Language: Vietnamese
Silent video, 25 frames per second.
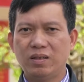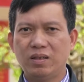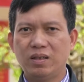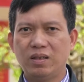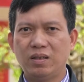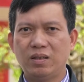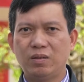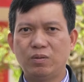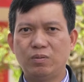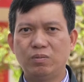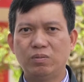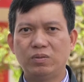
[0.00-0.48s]

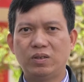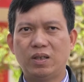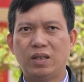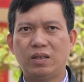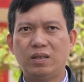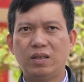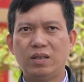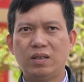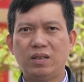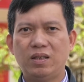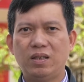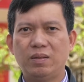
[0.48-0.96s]
thì cũng
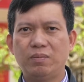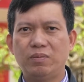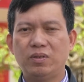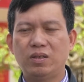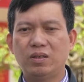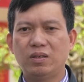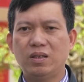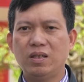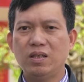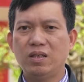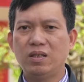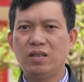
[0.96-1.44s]
sẽ tiết kiệm
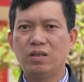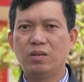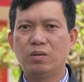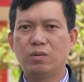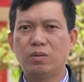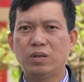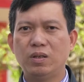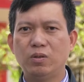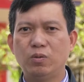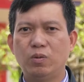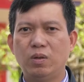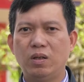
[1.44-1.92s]
được rất
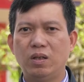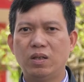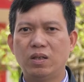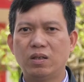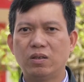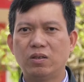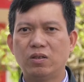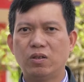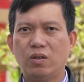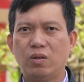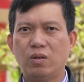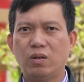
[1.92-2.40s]
nhiều cái nguồn
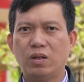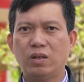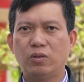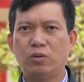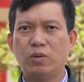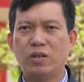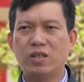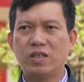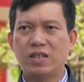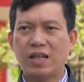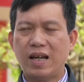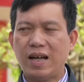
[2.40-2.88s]
lực cho các
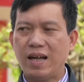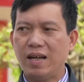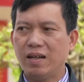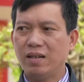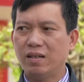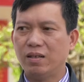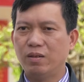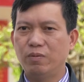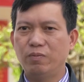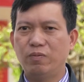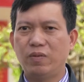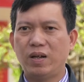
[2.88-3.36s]
tuyến xã,
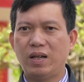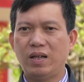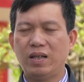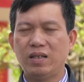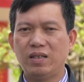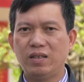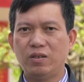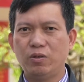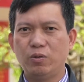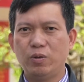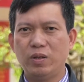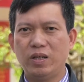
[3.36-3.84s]
không phải
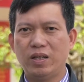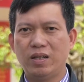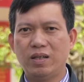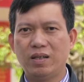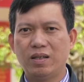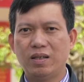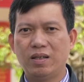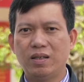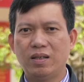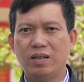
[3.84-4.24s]
lên trên huyện